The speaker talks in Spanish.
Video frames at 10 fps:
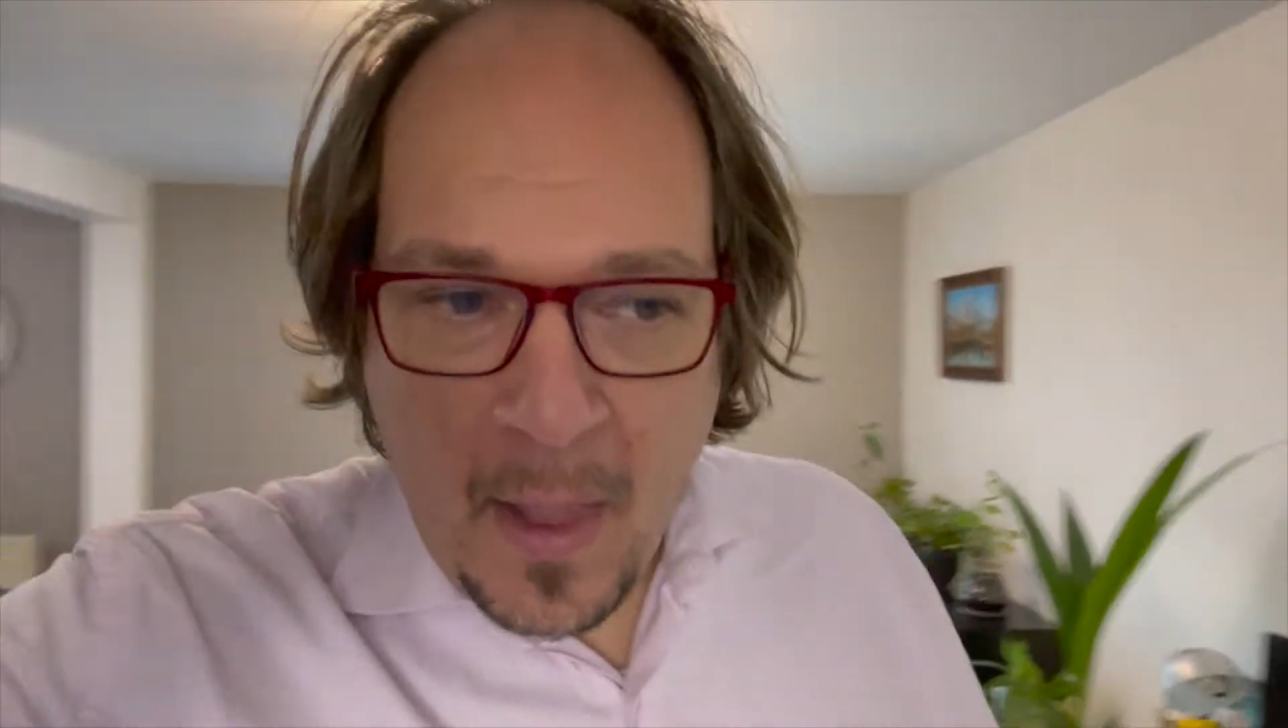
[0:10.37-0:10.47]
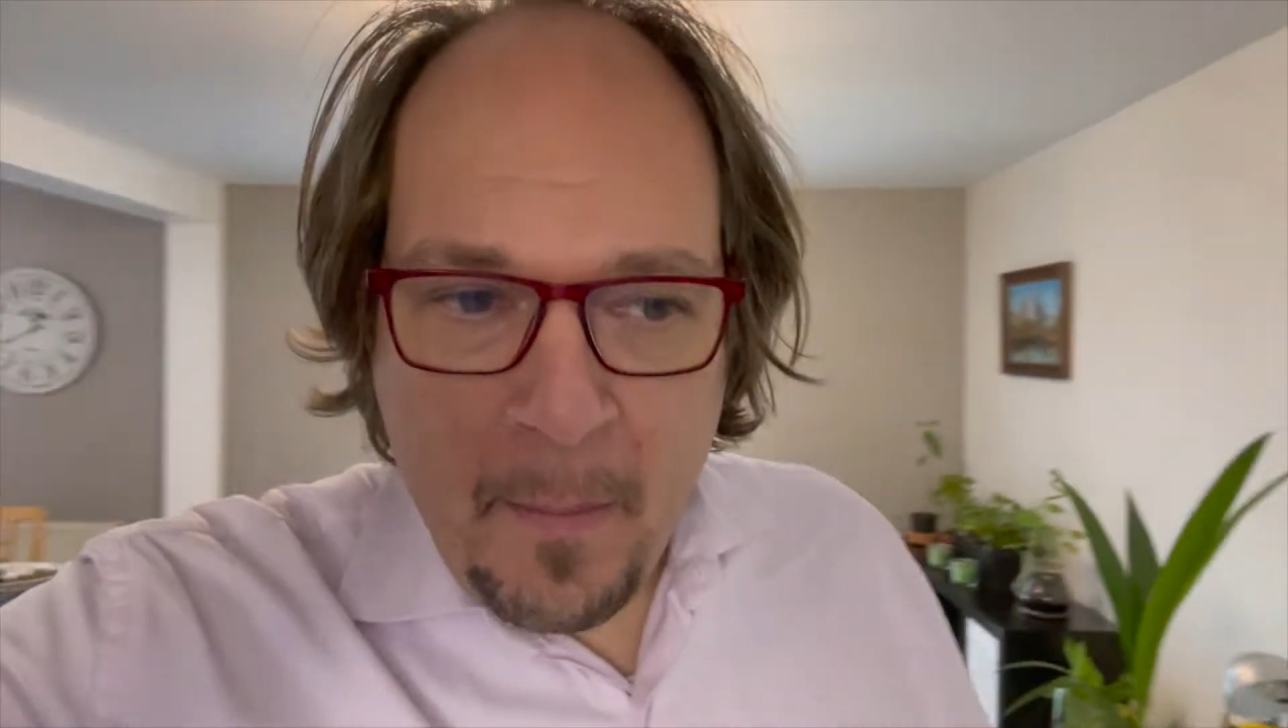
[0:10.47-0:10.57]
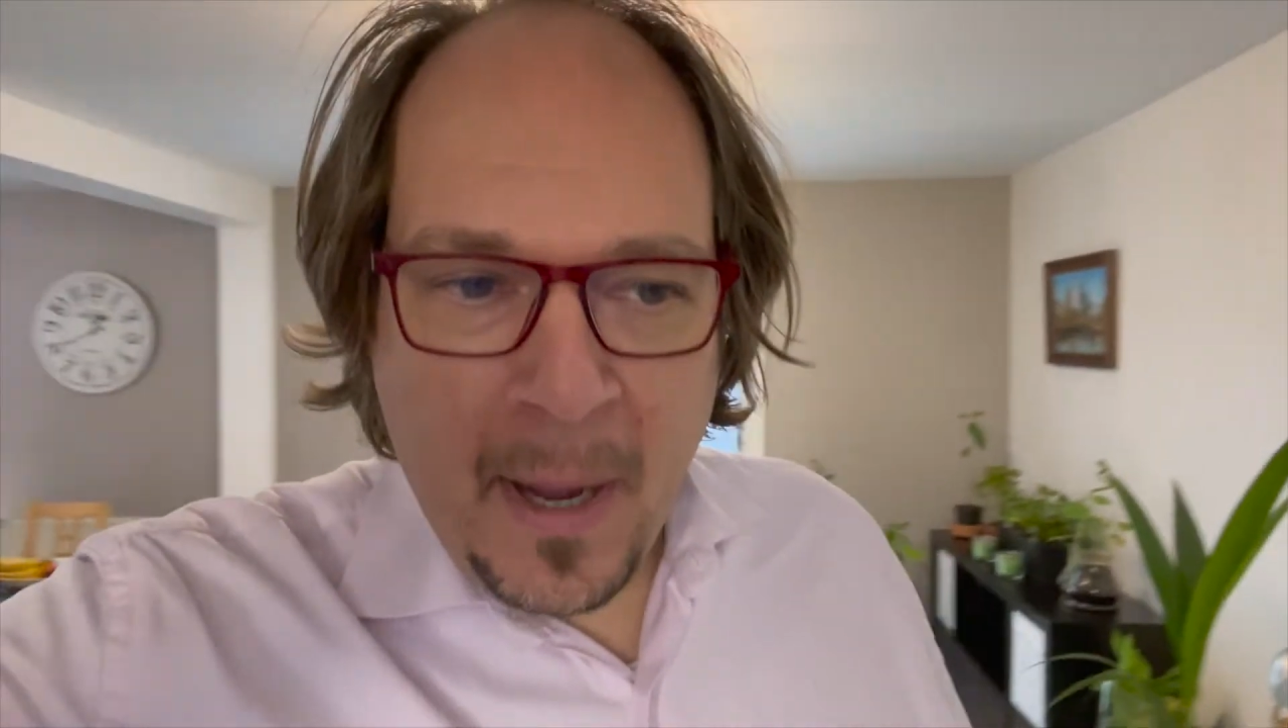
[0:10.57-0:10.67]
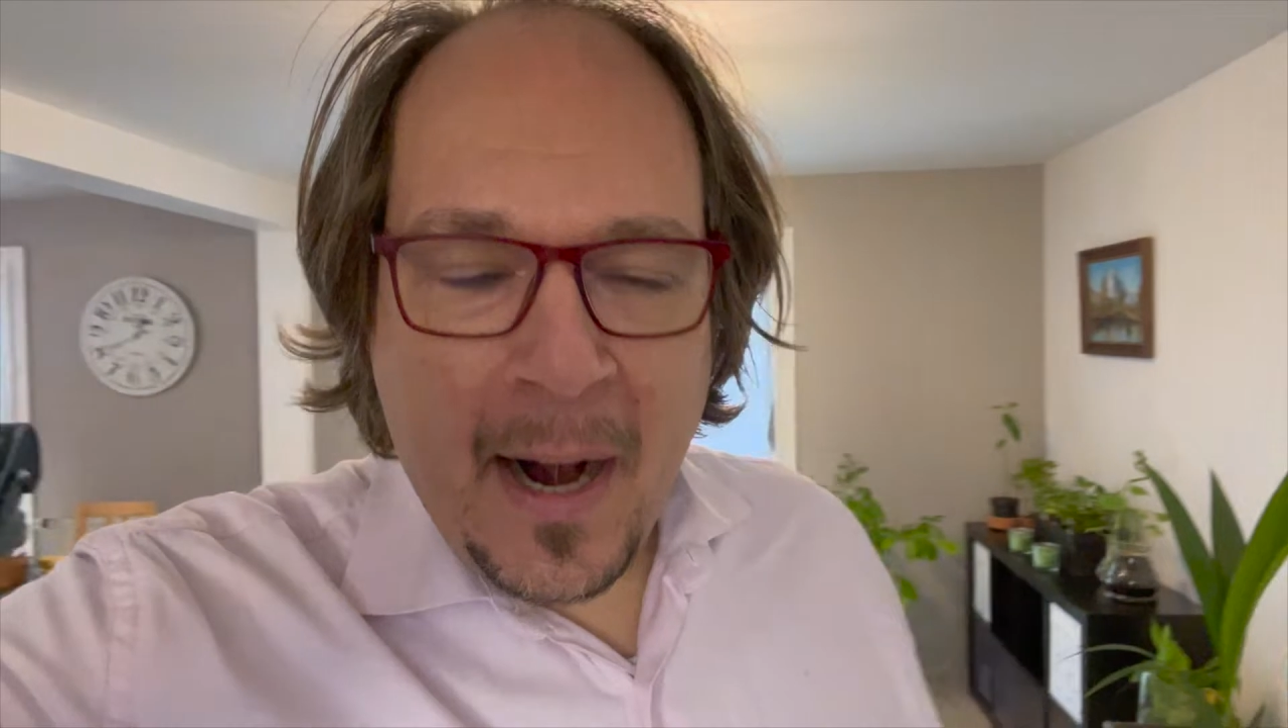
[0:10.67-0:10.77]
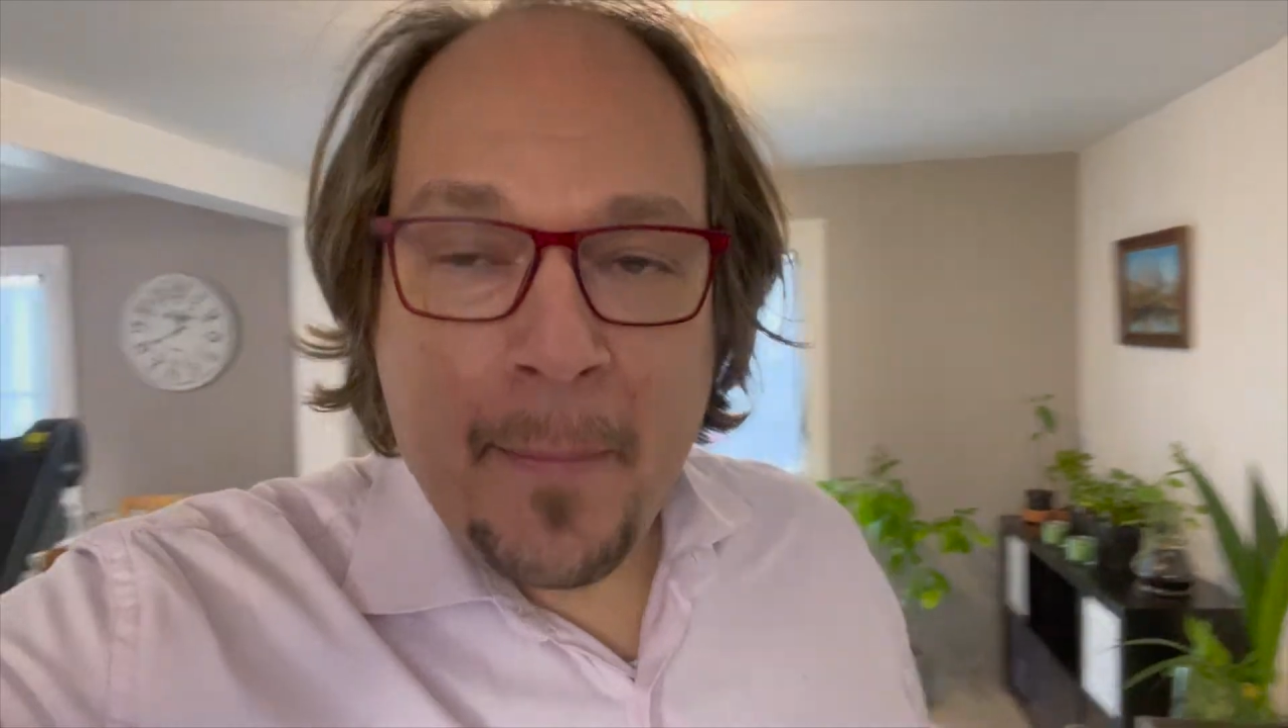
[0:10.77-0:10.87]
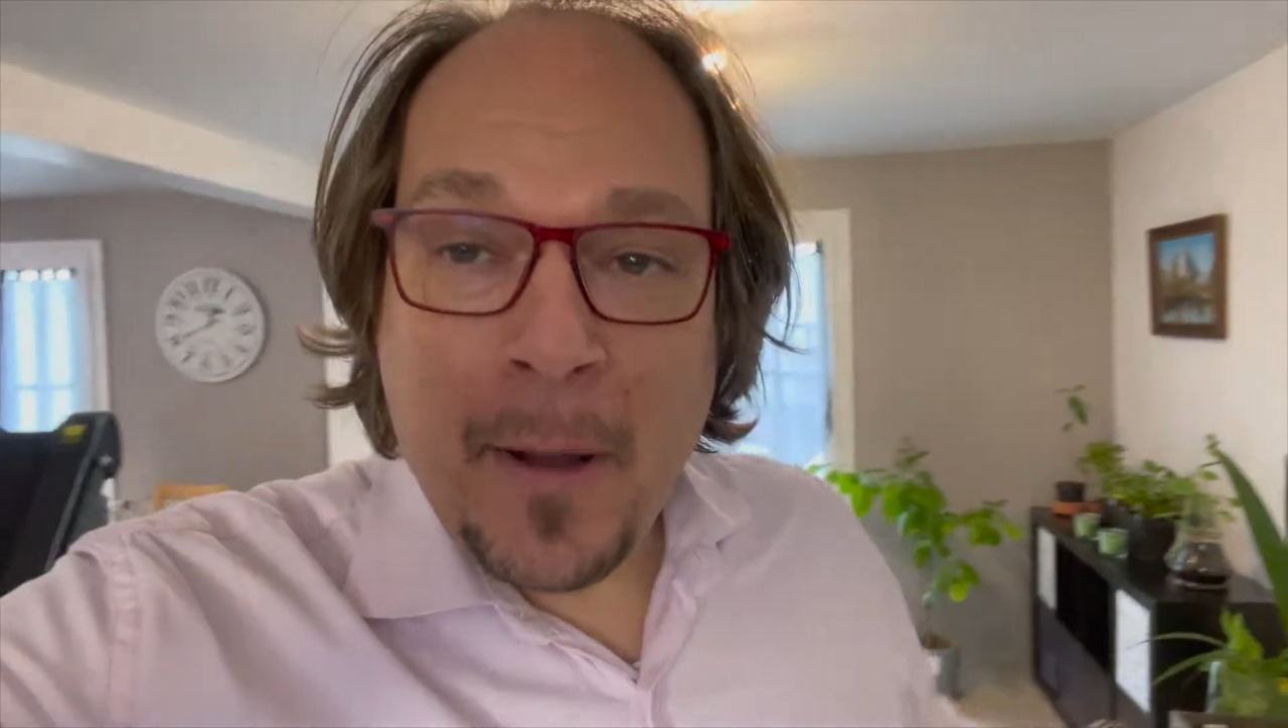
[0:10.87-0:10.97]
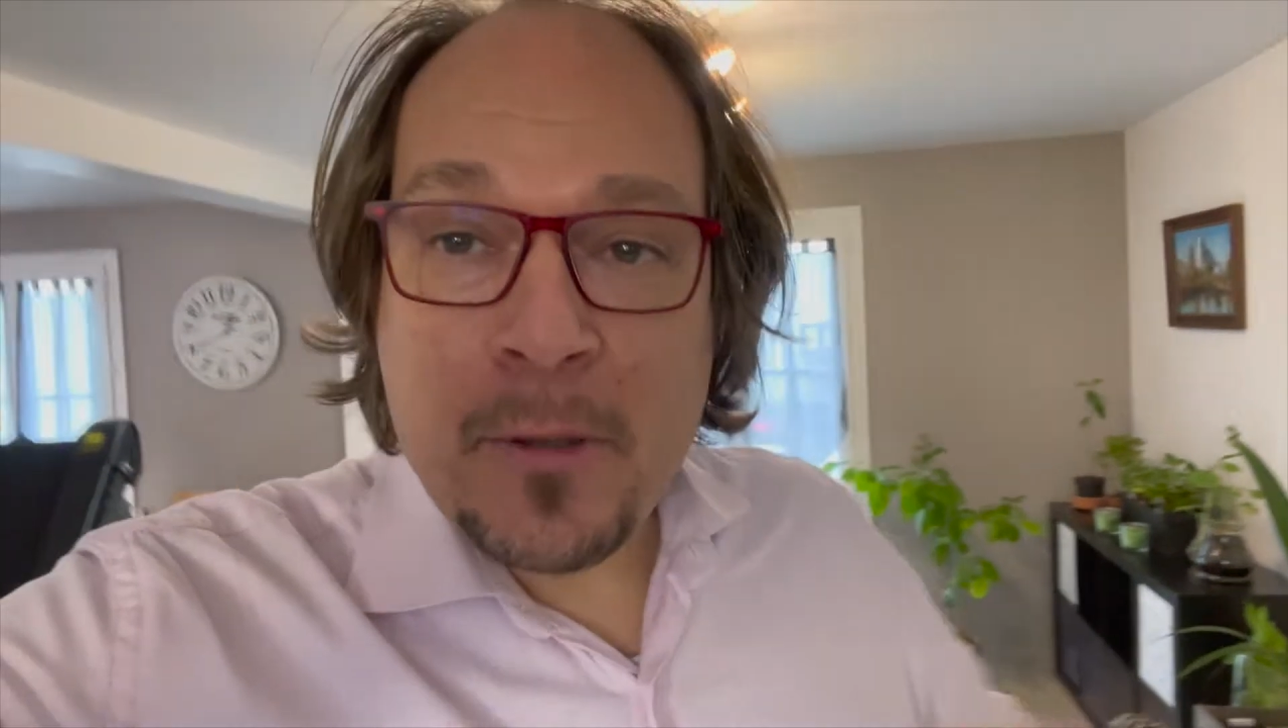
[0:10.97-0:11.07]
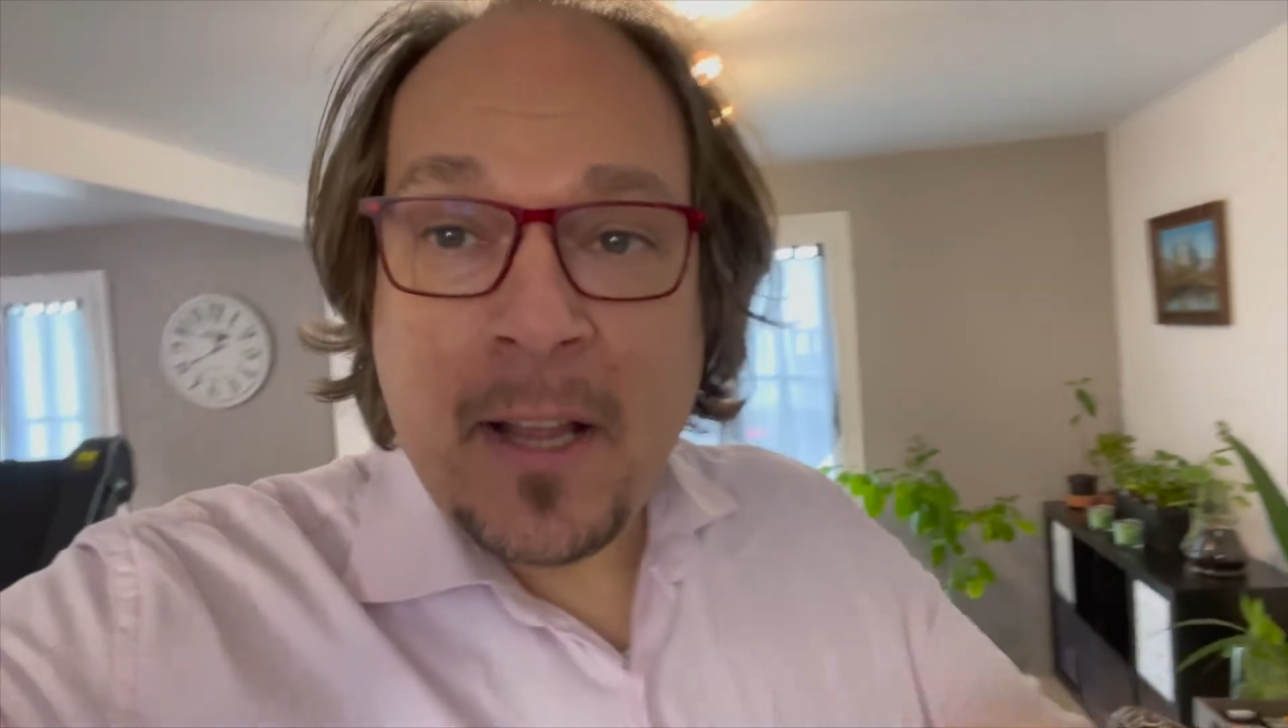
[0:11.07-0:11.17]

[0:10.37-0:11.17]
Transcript: para la pausa